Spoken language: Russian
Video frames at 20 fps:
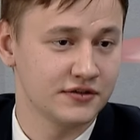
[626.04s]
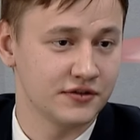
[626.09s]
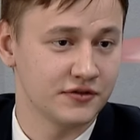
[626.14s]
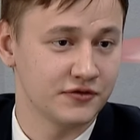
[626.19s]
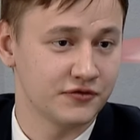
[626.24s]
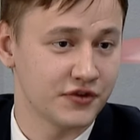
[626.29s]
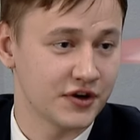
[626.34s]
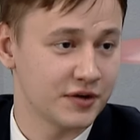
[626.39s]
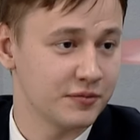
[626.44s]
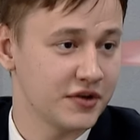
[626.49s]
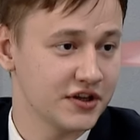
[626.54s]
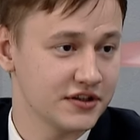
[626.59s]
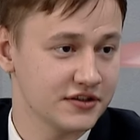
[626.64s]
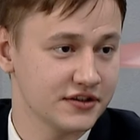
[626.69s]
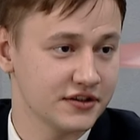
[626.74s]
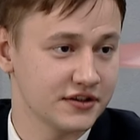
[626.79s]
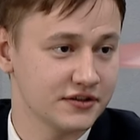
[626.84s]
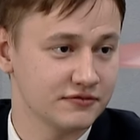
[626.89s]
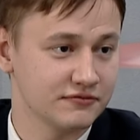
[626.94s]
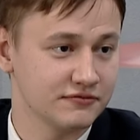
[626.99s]

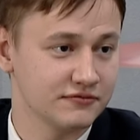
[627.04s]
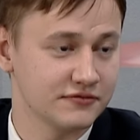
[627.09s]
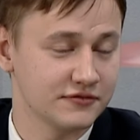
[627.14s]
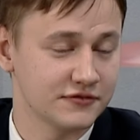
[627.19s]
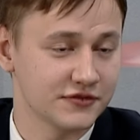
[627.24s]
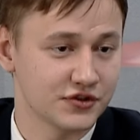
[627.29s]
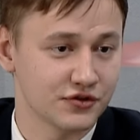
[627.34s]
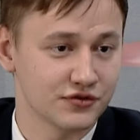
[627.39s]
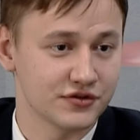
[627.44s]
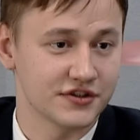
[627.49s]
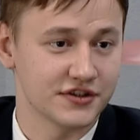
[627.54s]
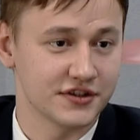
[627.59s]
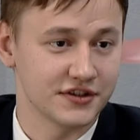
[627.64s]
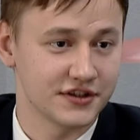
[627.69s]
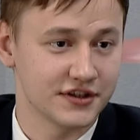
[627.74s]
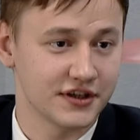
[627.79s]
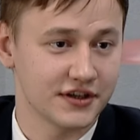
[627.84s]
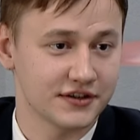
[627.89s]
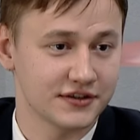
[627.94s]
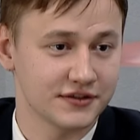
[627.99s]
информация в
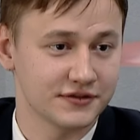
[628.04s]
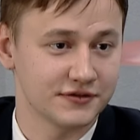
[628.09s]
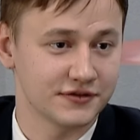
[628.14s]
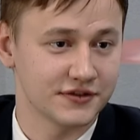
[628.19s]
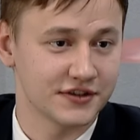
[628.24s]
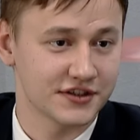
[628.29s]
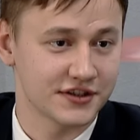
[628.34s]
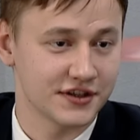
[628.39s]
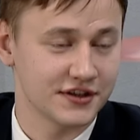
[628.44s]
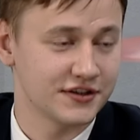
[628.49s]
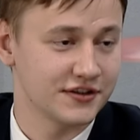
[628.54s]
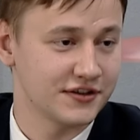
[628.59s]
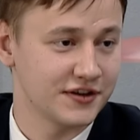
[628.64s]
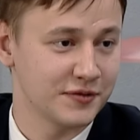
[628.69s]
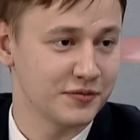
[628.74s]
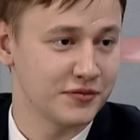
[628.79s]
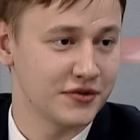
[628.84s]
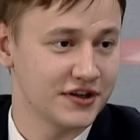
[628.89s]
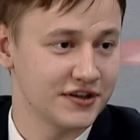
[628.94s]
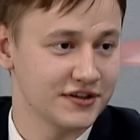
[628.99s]
соцсетях, на сайте
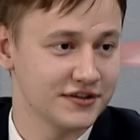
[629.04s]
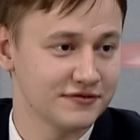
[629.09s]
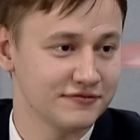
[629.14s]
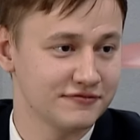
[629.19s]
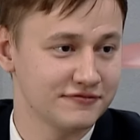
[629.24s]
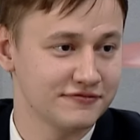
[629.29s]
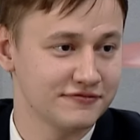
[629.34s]
компании.